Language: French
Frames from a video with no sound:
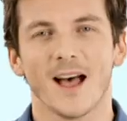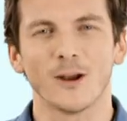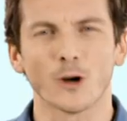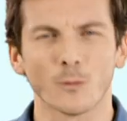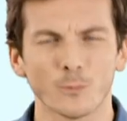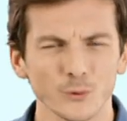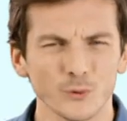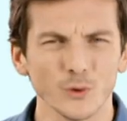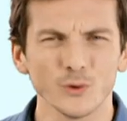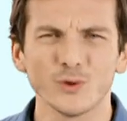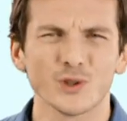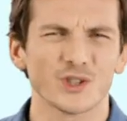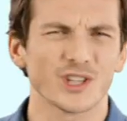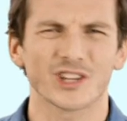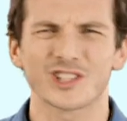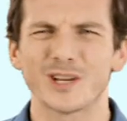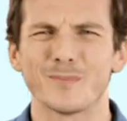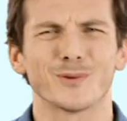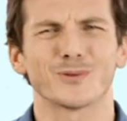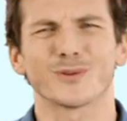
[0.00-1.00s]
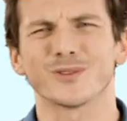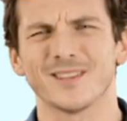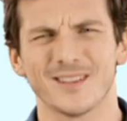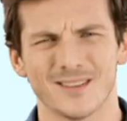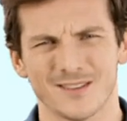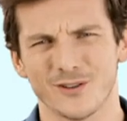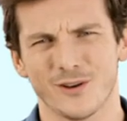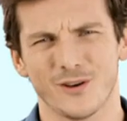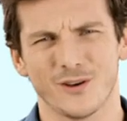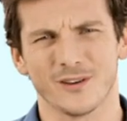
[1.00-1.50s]
Alors plutôt que de chercher pendant
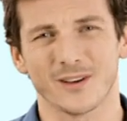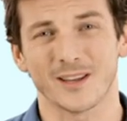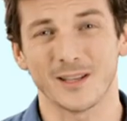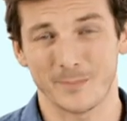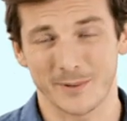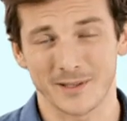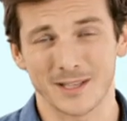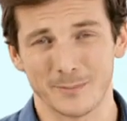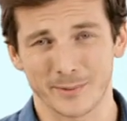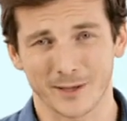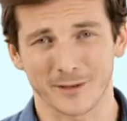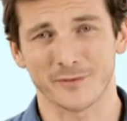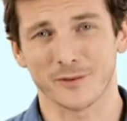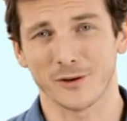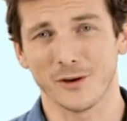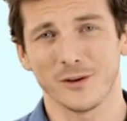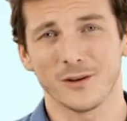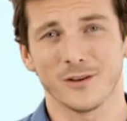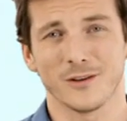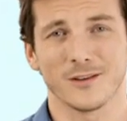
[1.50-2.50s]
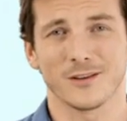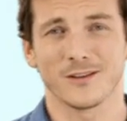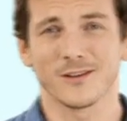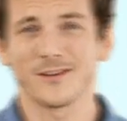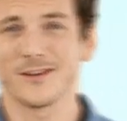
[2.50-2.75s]
des heures et de payer le prix fort,